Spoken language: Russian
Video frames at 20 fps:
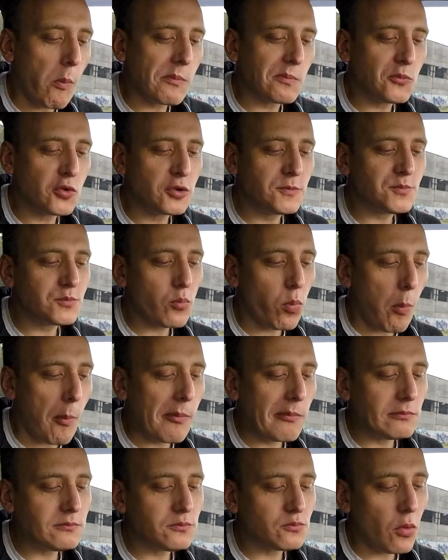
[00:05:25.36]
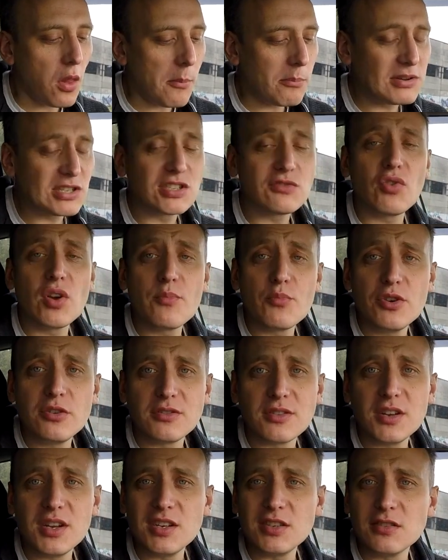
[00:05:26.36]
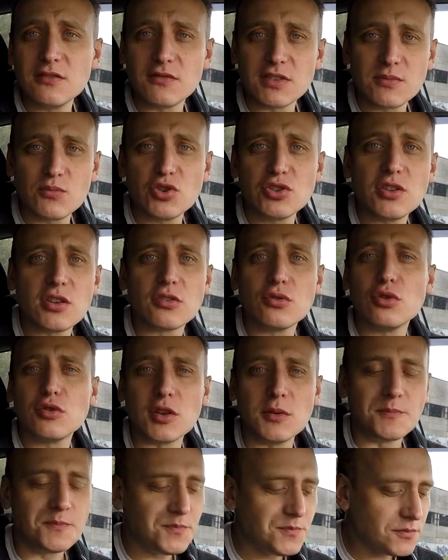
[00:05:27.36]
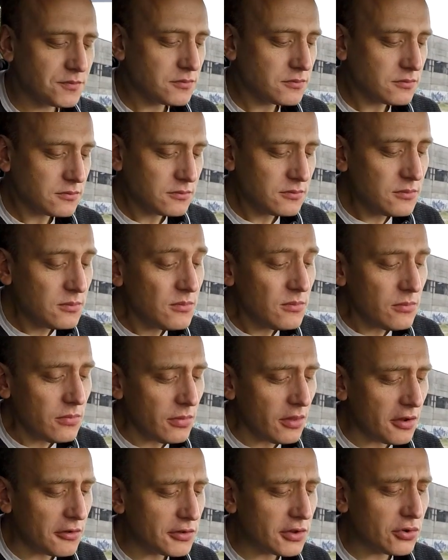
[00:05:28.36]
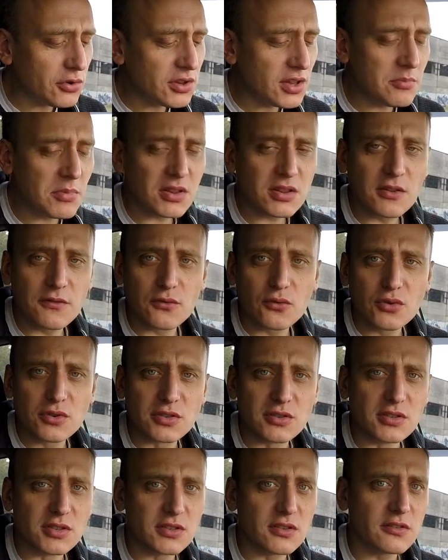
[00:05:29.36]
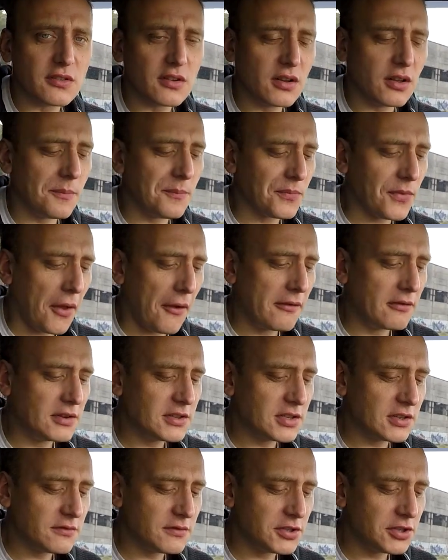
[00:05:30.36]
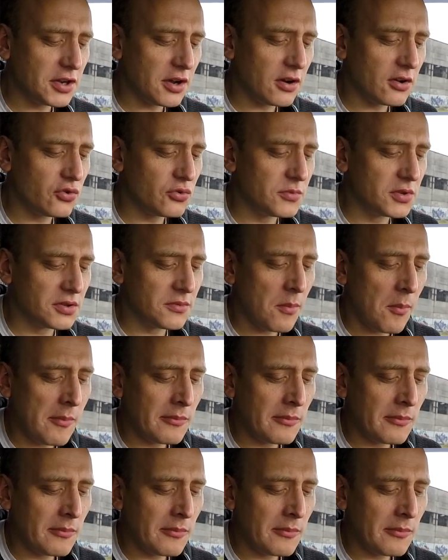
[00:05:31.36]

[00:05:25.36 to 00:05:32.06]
Ну, по-своему интересен. Возможно, кто-то вот такой томатный вкус действительно в этих вещах любит.